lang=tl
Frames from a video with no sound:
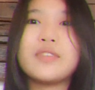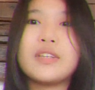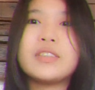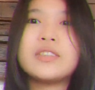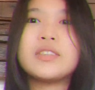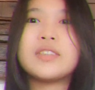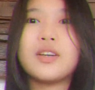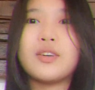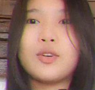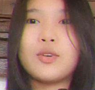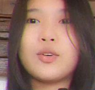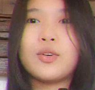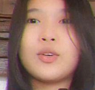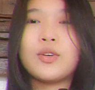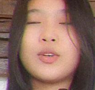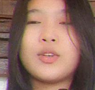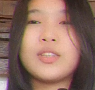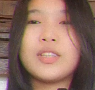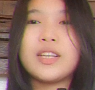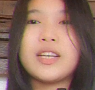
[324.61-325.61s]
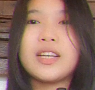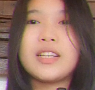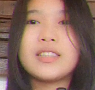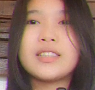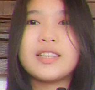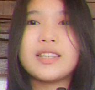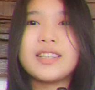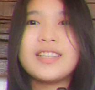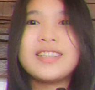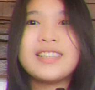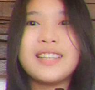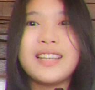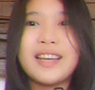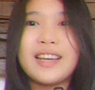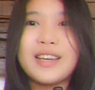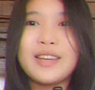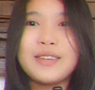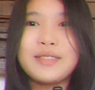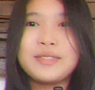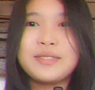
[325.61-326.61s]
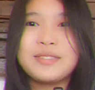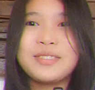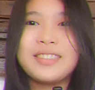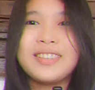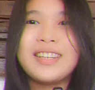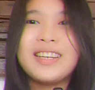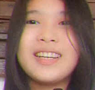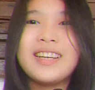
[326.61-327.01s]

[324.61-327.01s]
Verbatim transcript: friends ako na sa real life,